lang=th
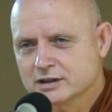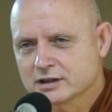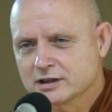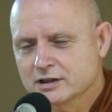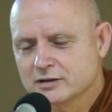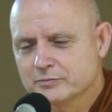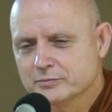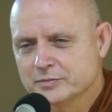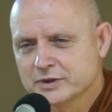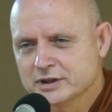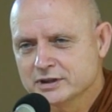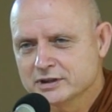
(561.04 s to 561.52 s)
ก็
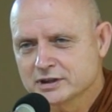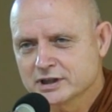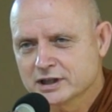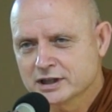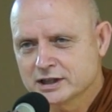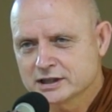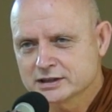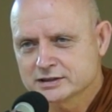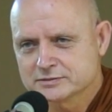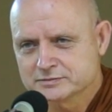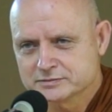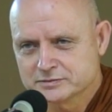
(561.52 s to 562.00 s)
เป็น
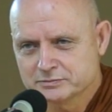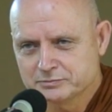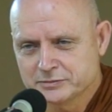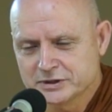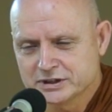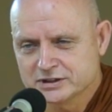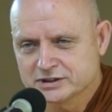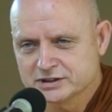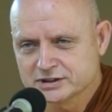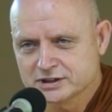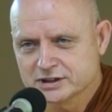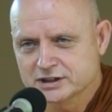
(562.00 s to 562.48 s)
การเป็
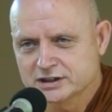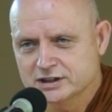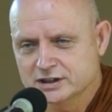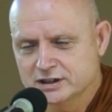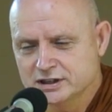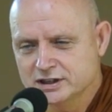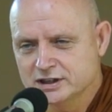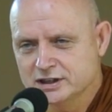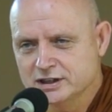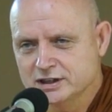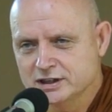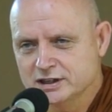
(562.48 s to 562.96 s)
นสิ่ง
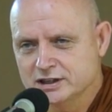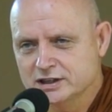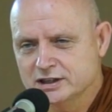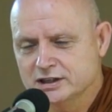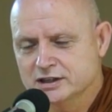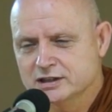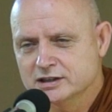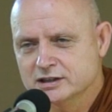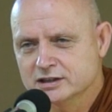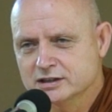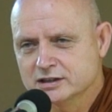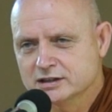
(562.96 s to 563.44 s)
ที่
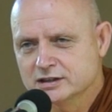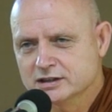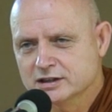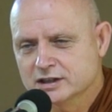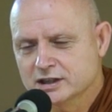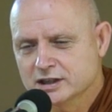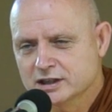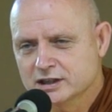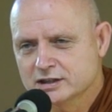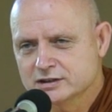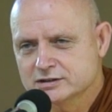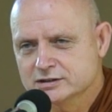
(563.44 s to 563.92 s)

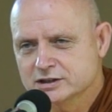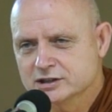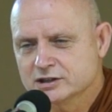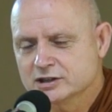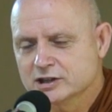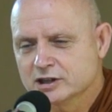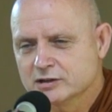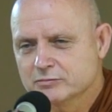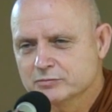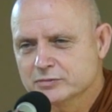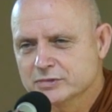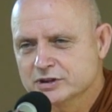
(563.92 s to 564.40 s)
จะ
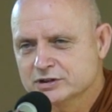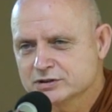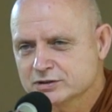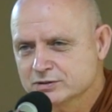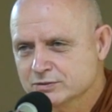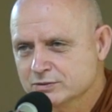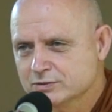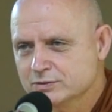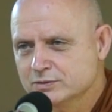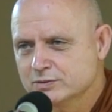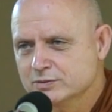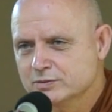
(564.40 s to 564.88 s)
นำไป
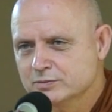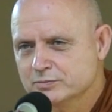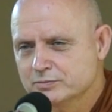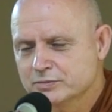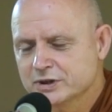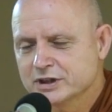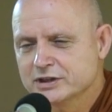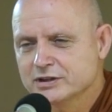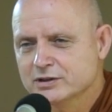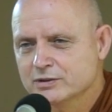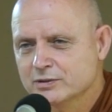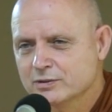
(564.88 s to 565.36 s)
สู่ป
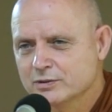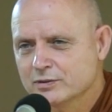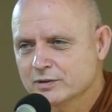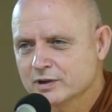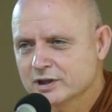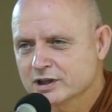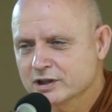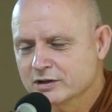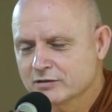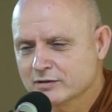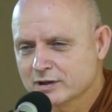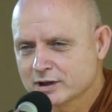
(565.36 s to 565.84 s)
ระโยชน์
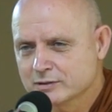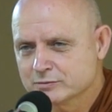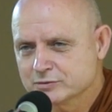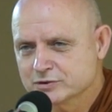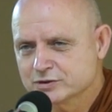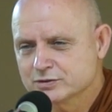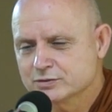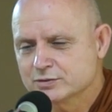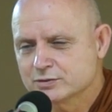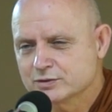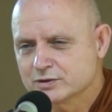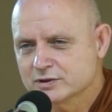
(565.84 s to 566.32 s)
และความ
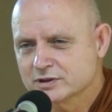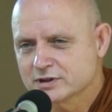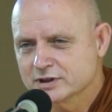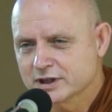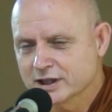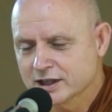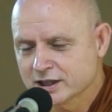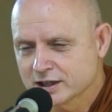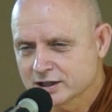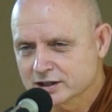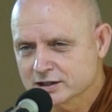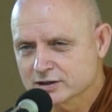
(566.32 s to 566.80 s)
สุข
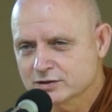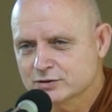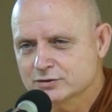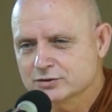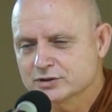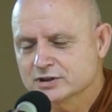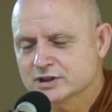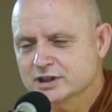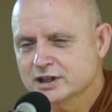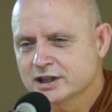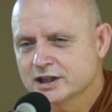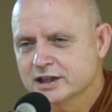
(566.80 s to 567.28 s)
แก่คน
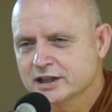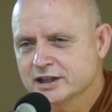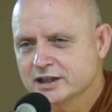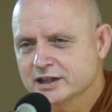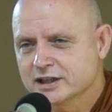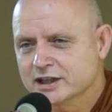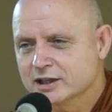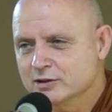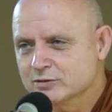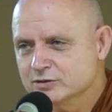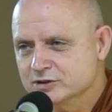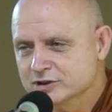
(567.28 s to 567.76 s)
ไทย
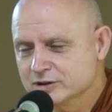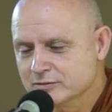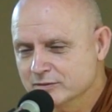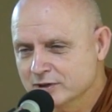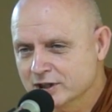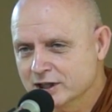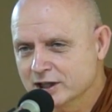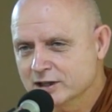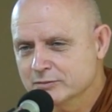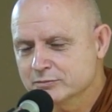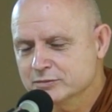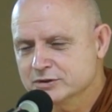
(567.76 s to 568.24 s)

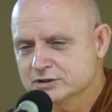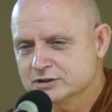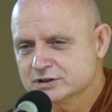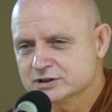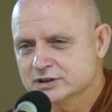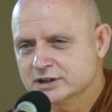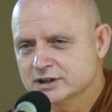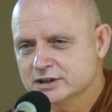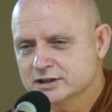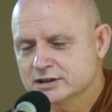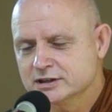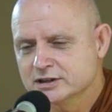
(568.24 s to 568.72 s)

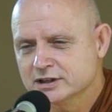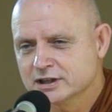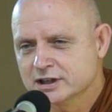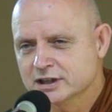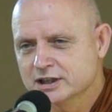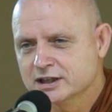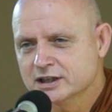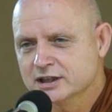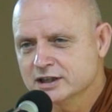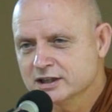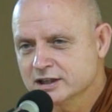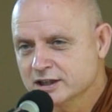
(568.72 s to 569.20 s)

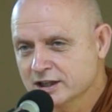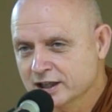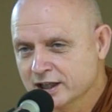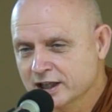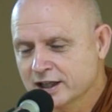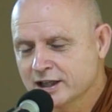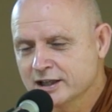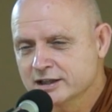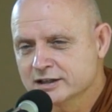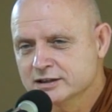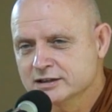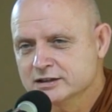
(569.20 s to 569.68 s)
95%
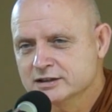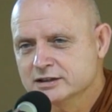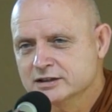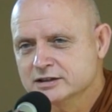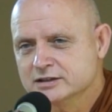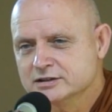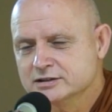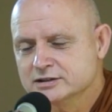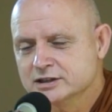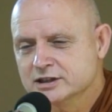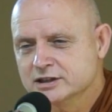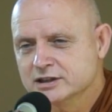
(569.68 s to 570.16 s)
และ
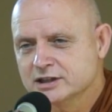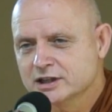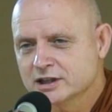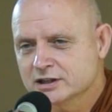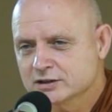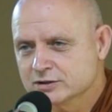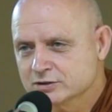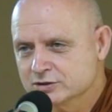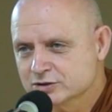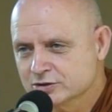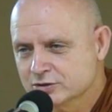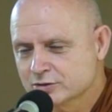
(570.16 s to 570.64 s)
จะยัง
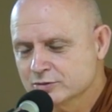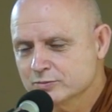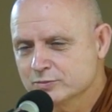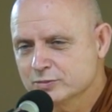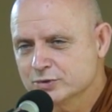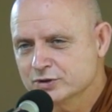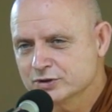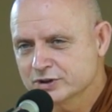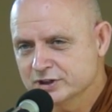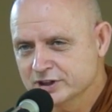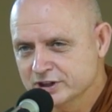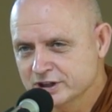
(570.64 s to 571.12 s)
สงผ
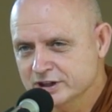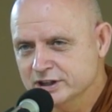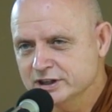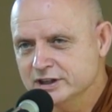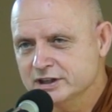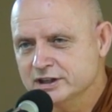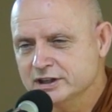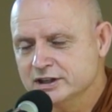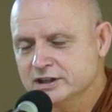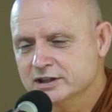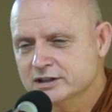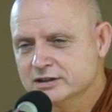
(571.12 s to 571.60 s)
ลดี
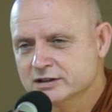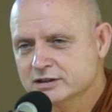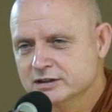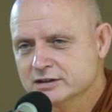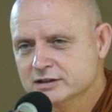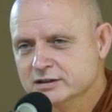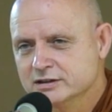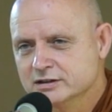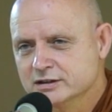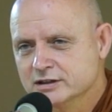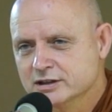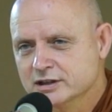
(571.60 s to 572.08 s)

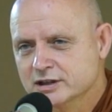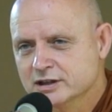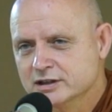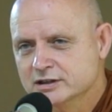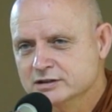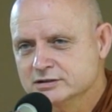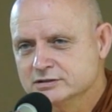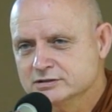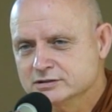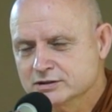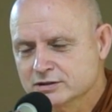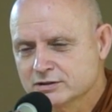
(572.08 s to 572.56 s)

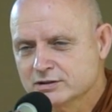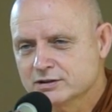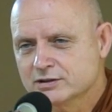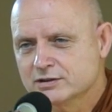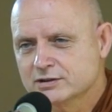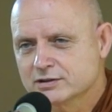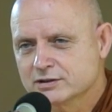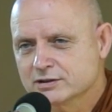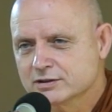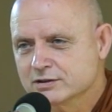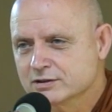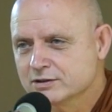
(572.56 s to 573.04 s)
ต่อ
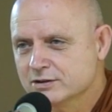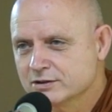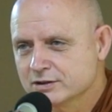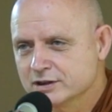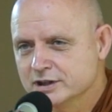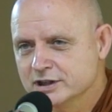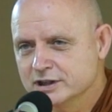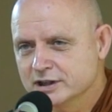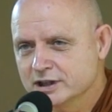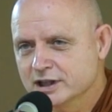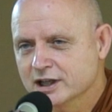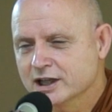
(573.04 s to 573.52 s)
คน
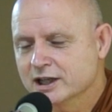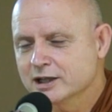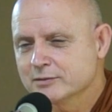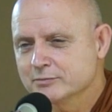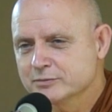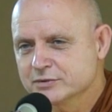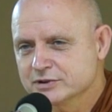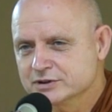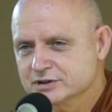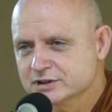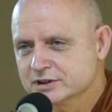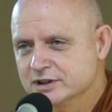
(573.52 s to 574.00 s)
อีก
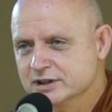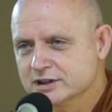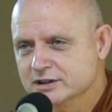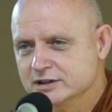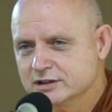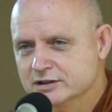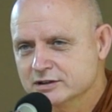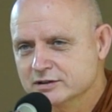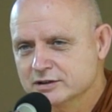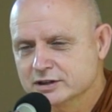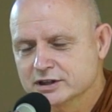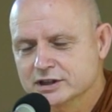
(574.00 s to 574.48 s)

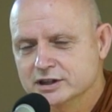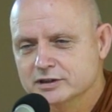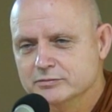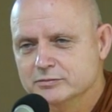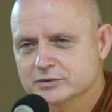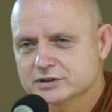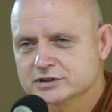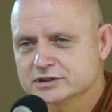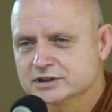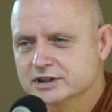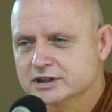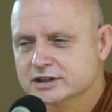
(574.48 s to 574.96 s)
5%หรือกี่เป
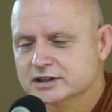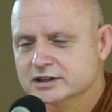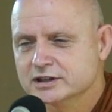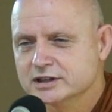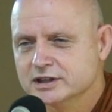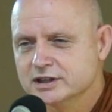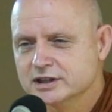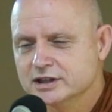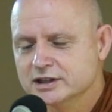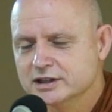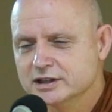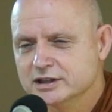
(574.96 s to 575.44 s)
อร์เซ็นต์
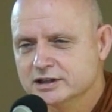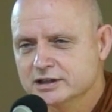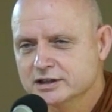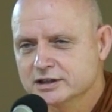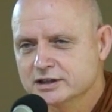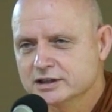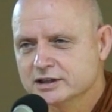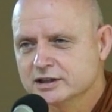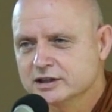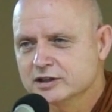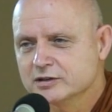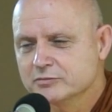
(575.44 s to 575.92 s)
ที่
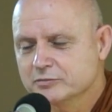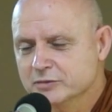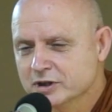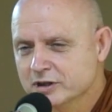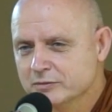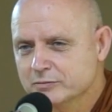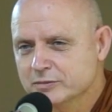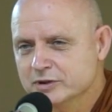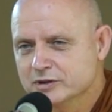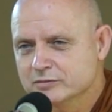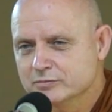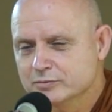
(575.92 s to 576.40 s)
ไม่
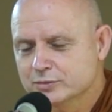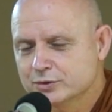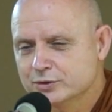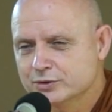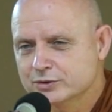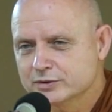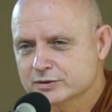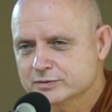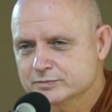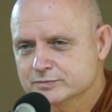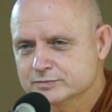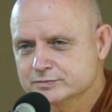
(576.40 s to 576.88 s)
เป็นพุท
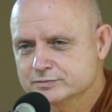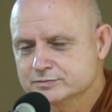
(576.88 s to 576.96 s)
ธ